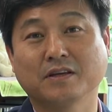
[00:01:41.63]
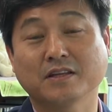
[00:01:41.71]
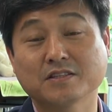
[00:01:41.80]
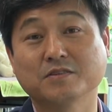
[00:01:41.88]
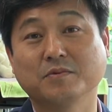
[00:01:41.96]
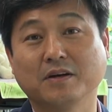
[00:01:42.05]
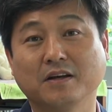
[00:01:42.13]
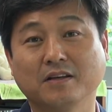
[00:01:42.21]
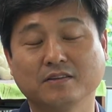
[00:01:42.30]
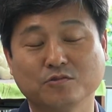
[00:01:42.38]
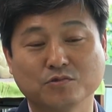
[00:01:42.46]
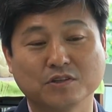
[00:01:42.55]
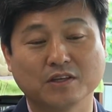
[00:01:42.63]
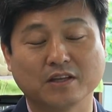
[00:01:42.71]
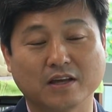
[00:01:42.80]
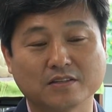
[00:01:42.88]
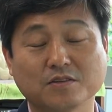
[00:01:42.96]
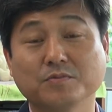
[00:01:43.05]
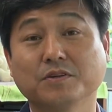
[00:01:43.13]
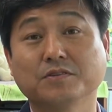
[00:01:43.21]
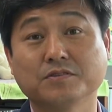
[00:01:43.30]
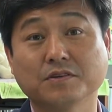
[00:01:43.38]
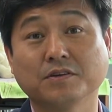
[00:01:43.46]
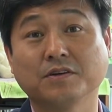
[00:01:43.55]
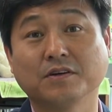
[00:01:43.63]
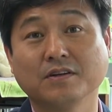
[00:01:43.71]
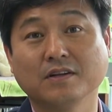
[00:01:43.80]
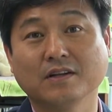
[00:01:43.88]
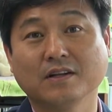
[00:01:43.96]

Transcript: 했지만 6기에 나서면서